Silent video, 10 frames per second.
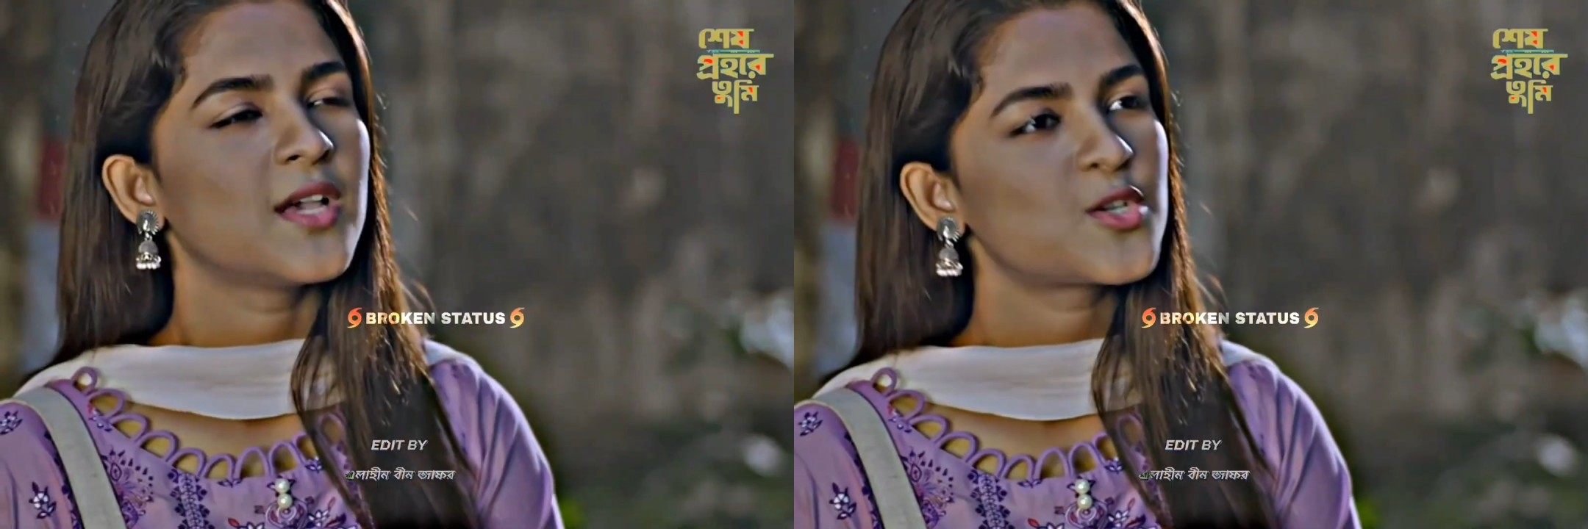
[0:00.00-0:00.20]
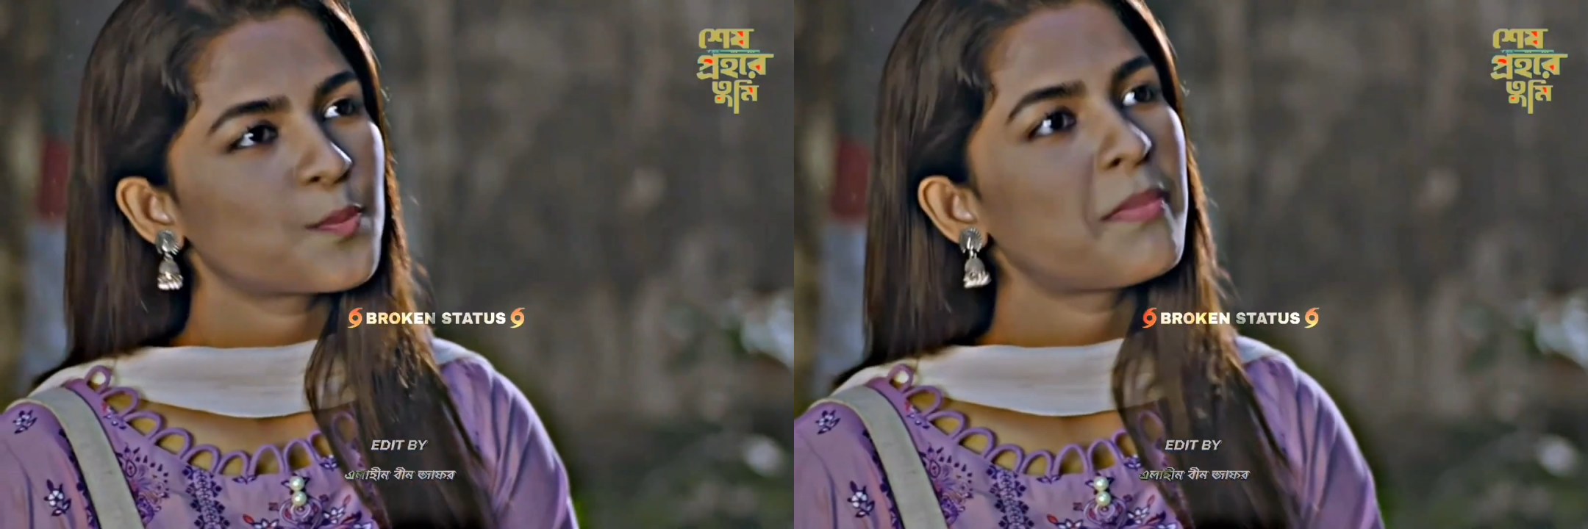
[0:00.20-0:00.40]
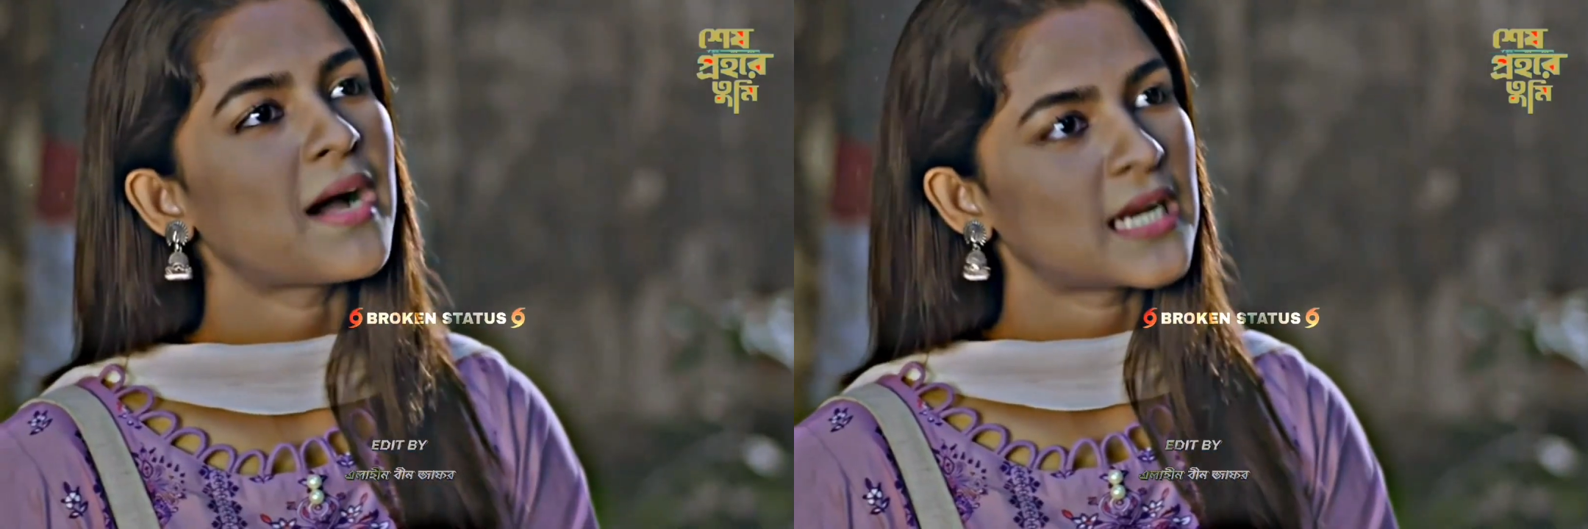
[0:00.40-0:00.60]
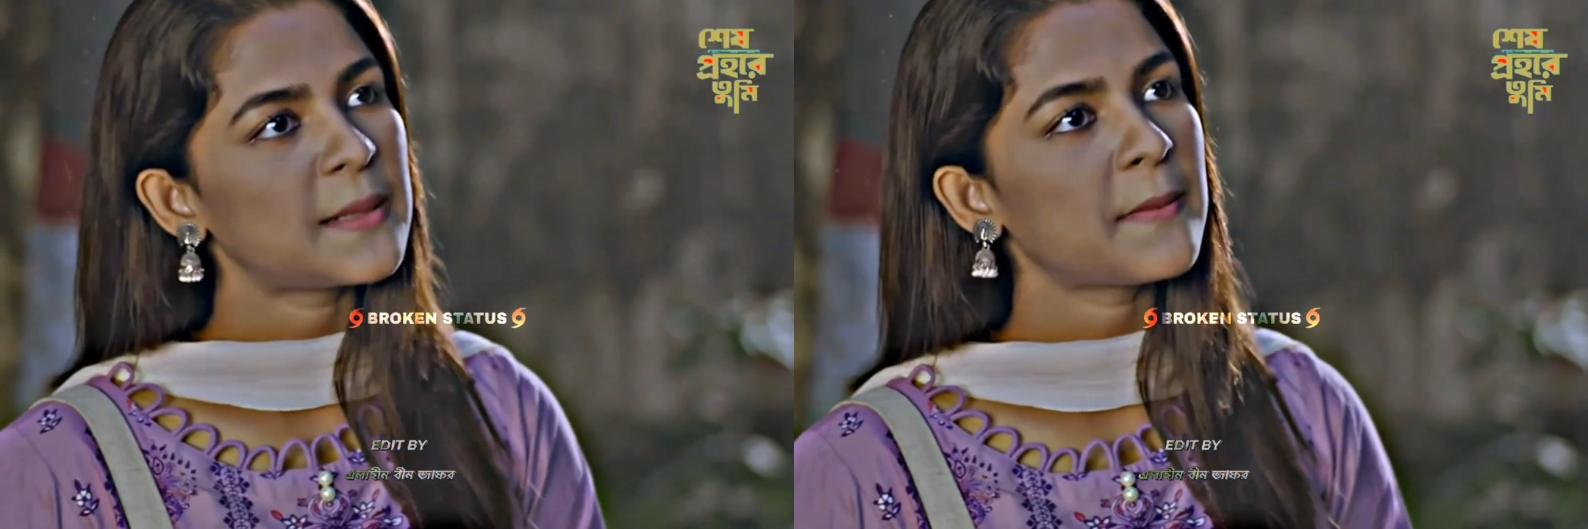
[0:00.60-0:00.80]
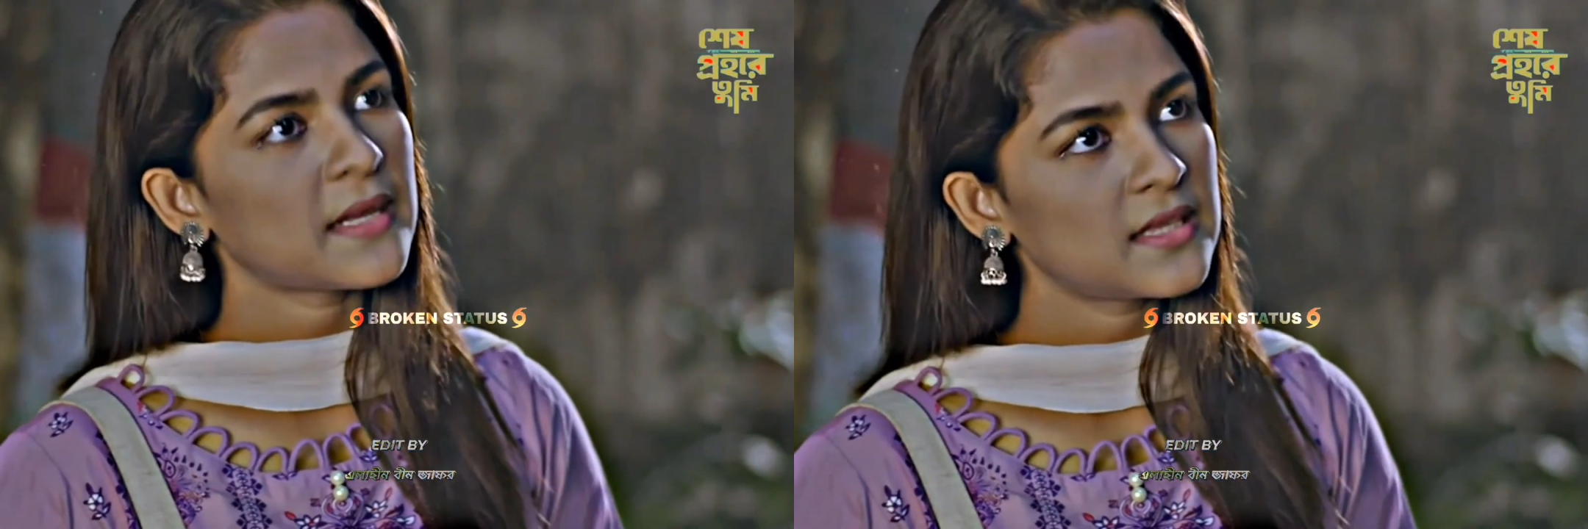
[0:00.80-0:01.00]
এসব
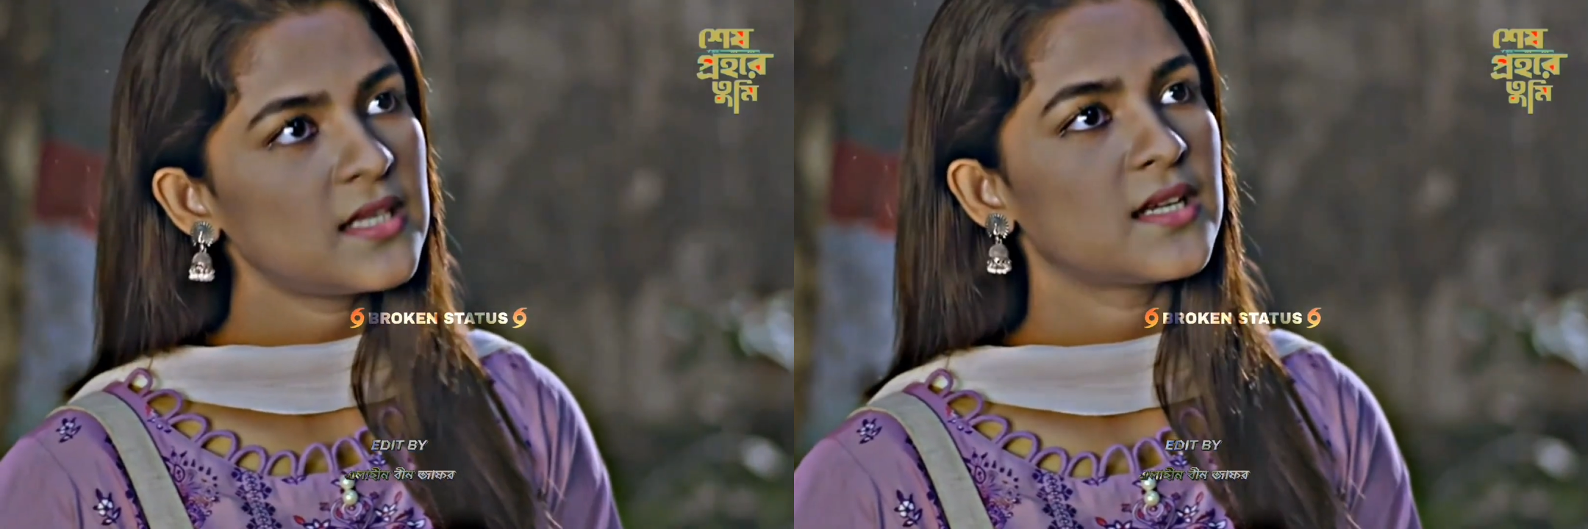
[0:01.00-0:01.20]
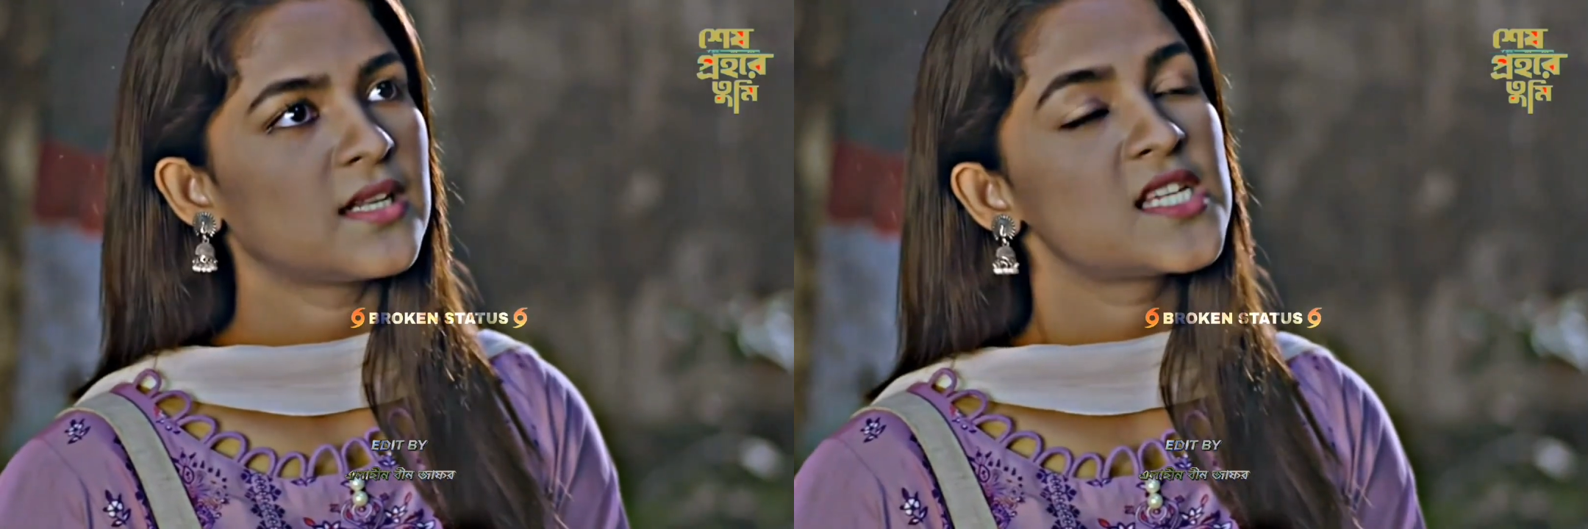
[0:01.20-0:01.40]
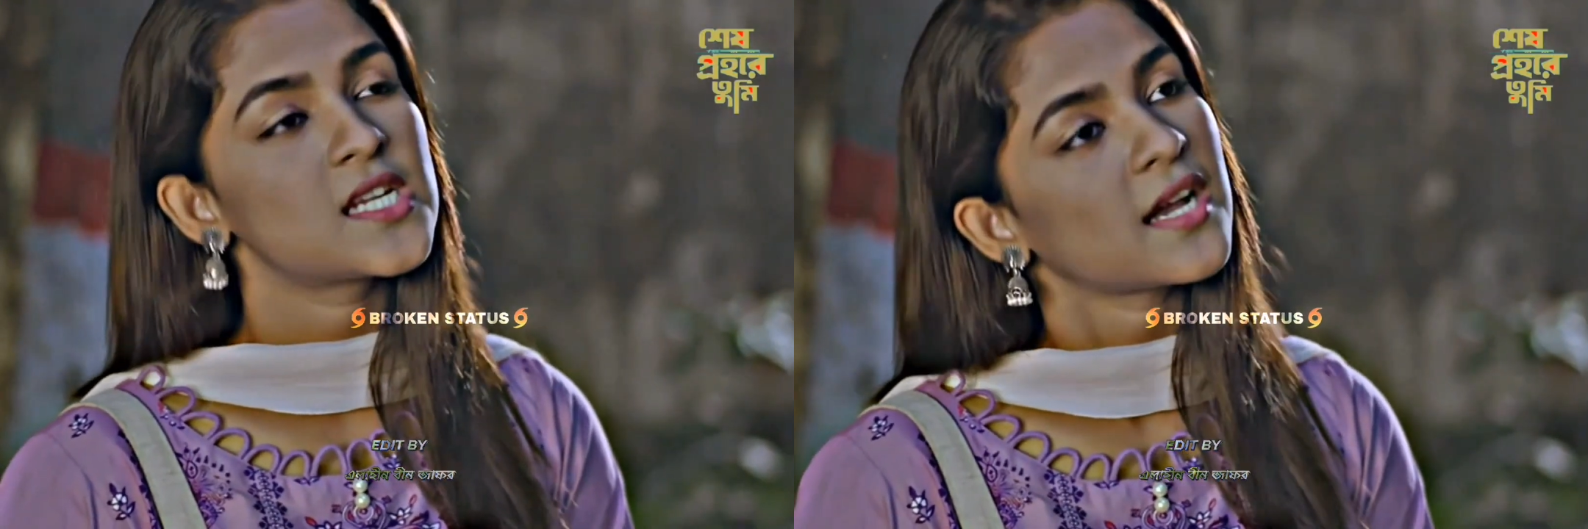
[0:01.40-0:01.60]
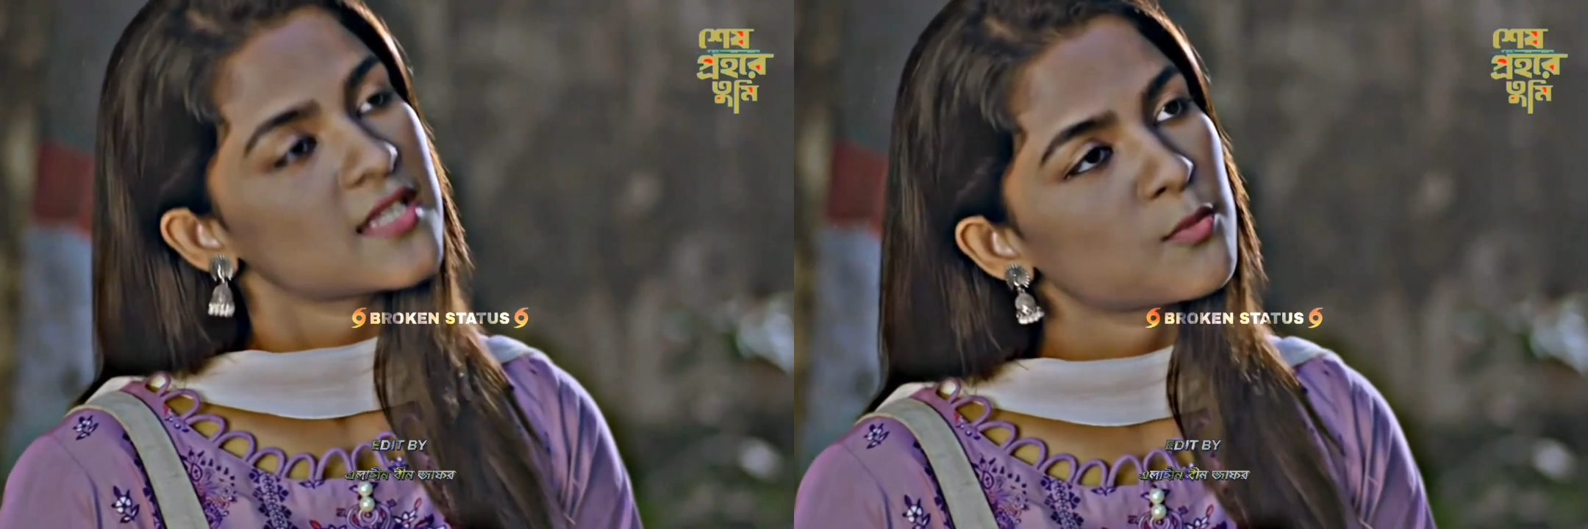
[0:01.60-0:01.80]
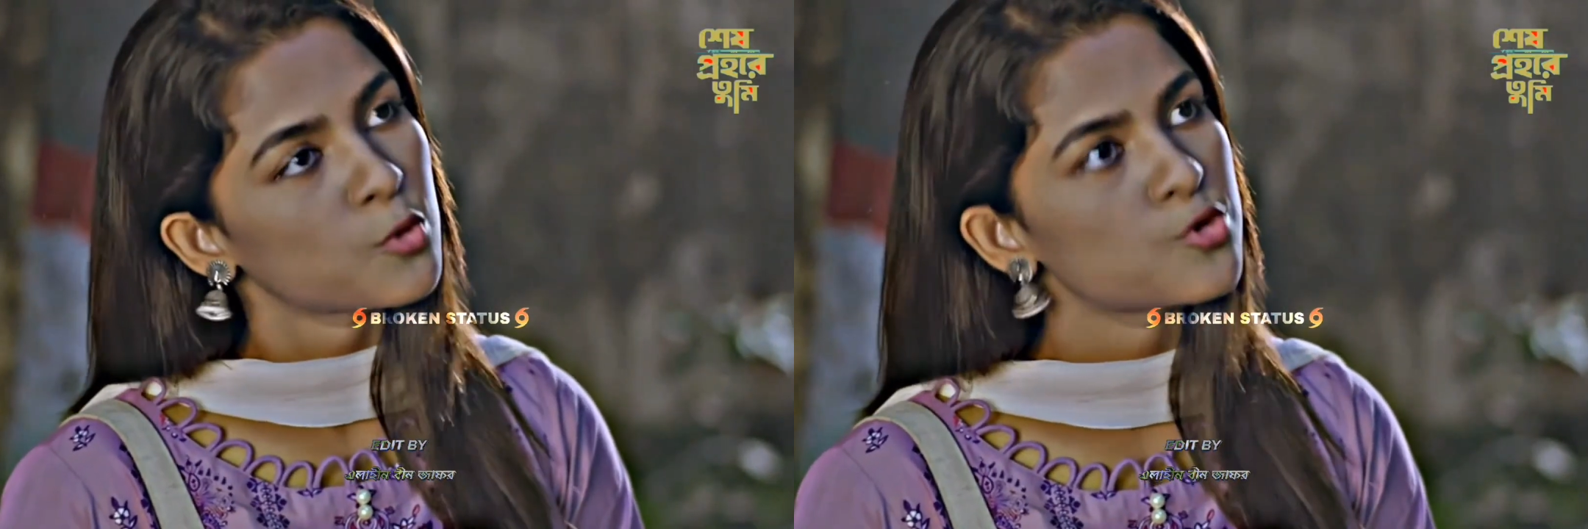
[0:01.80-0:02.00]
পাগলামি বাদ দিয়ে নিজের
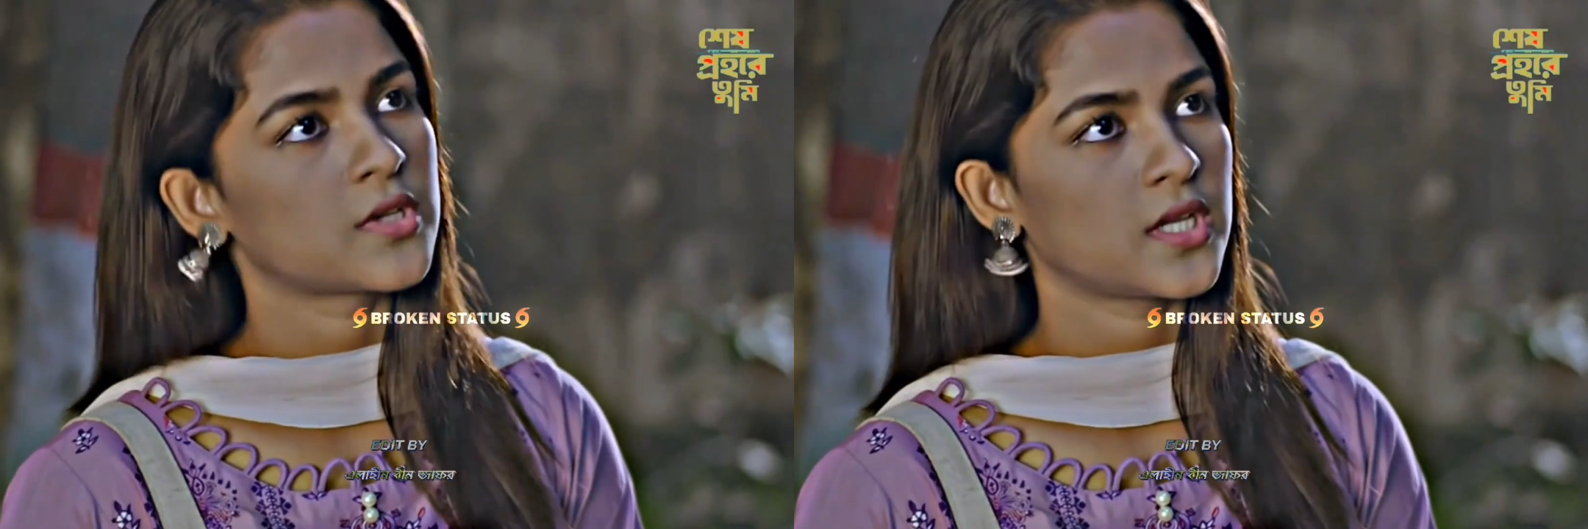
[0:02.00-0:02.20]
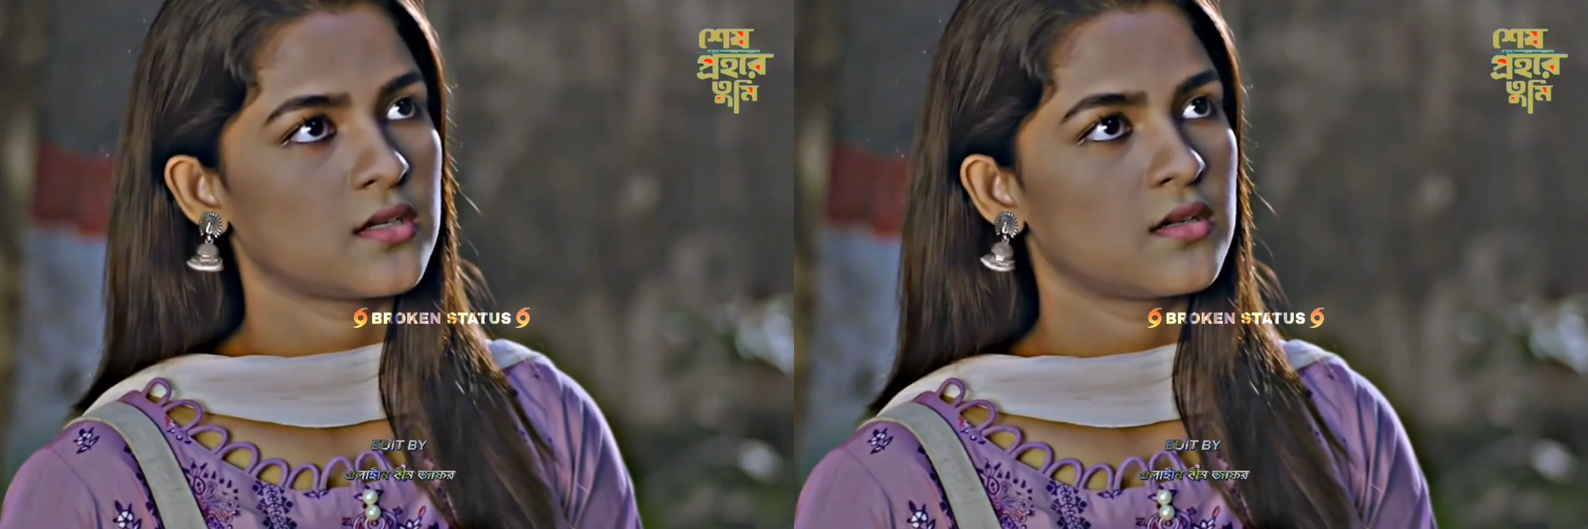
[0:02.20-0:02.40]
কাজে মনোযোগ